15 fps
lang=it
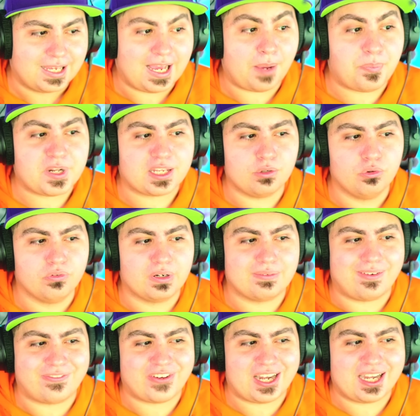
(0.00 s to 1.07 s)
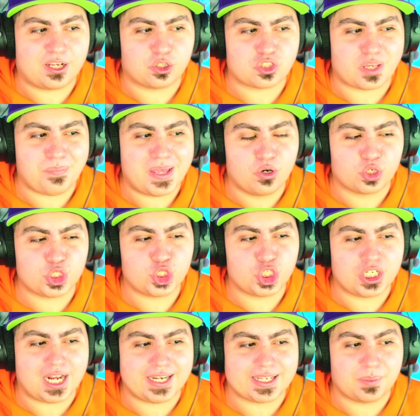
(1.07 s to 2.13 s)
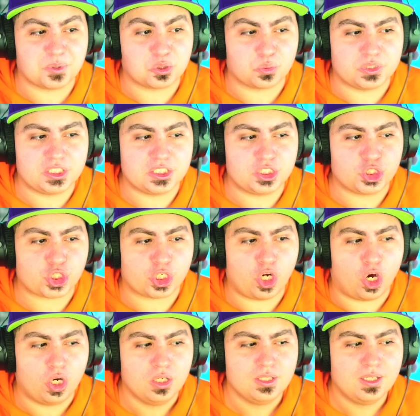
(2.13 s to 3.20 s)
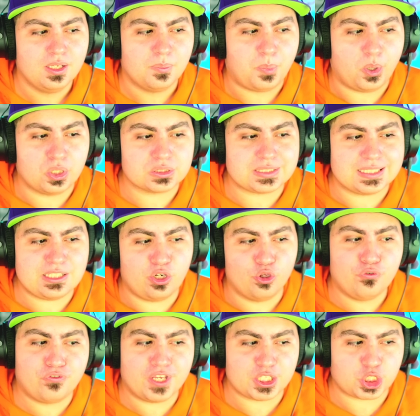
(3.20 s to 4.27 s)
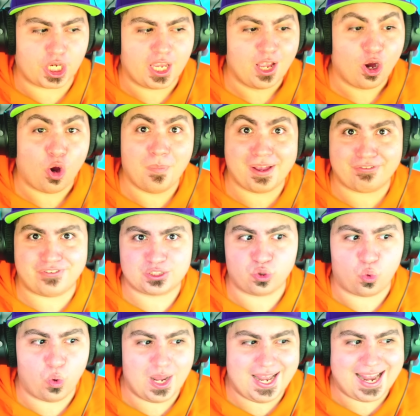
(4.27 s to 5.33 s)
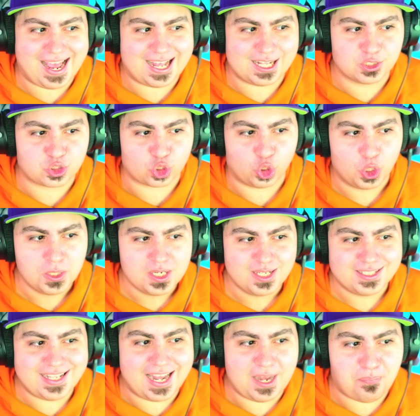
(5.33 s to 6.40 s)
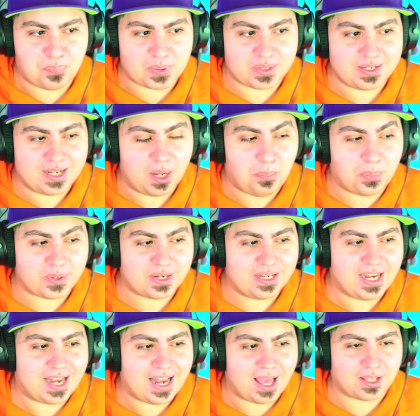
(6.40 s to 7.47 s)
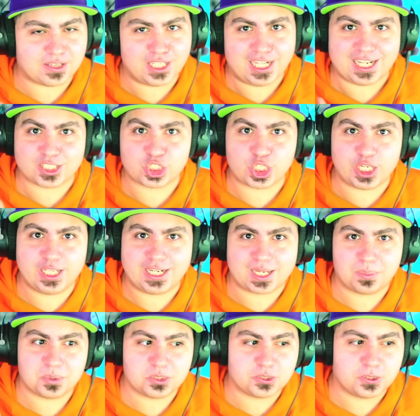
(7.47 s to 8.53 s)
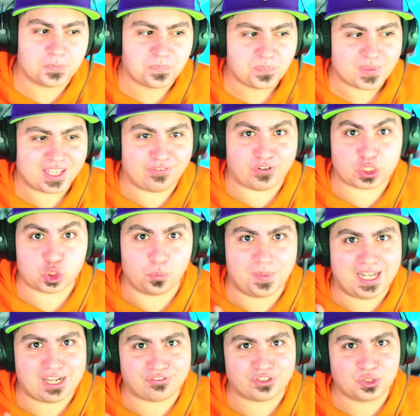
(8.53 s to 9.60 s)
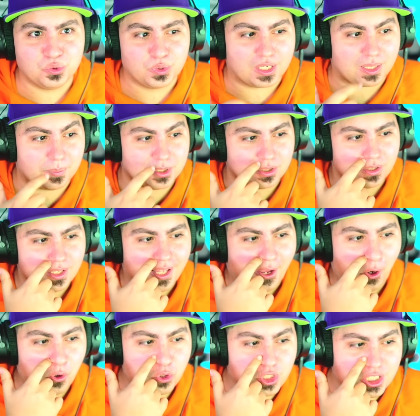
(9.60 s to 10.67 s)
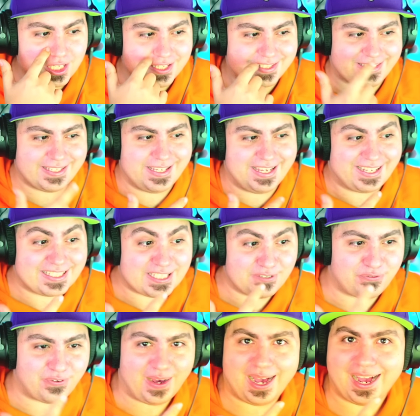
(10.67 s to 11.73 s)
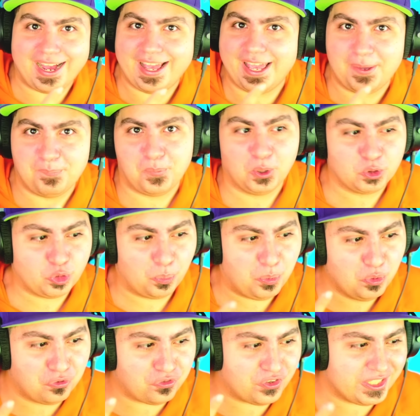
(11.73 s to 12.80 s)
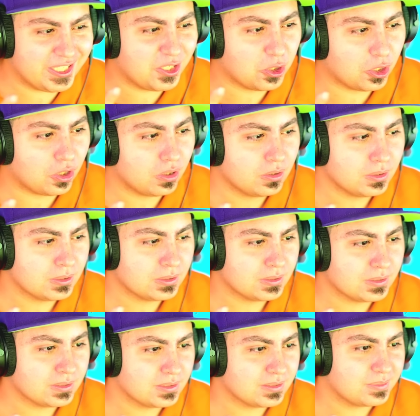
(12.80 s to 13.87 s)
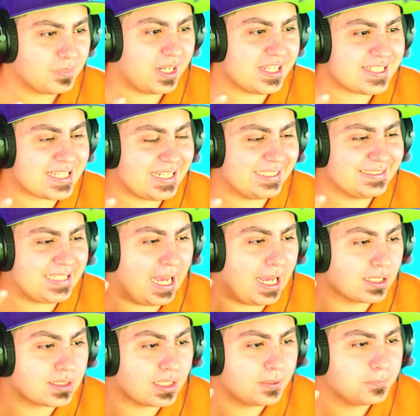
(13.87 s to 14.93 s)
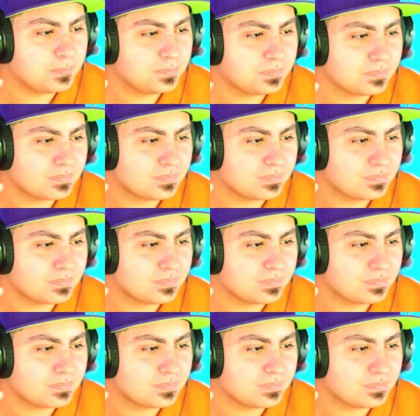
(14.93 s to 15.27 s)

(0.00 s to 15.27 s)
Ah, perché lui voleva fare le cose meno originali, capito? Quindi dice no, portaglielo invece come ha fatto quell'altro nel nel nella, nella, cena, capito? Che faccio bella figura, capito? Così sì che si fa, è molto più figo. Ma lei se n'è andata.